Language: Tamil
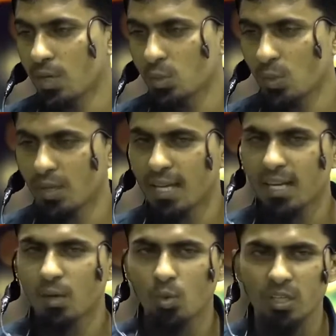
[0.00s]
அவர்கள்
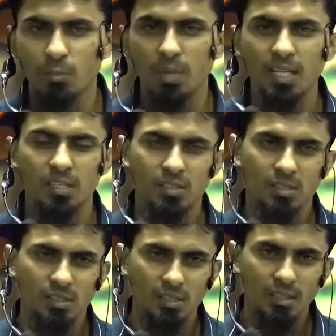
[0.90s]
சொல்கின்றார்கள் உங்கள் இபாதத்
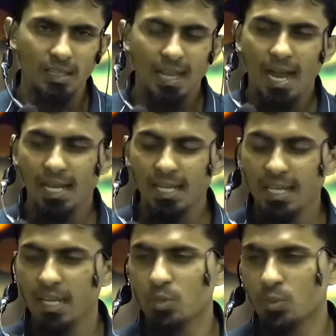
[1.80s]

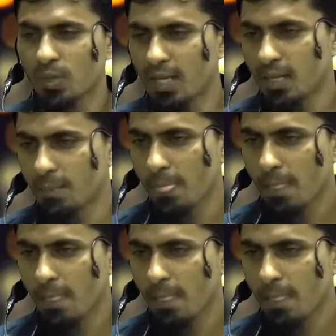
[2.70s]
அழுகை என்று சொன்னால்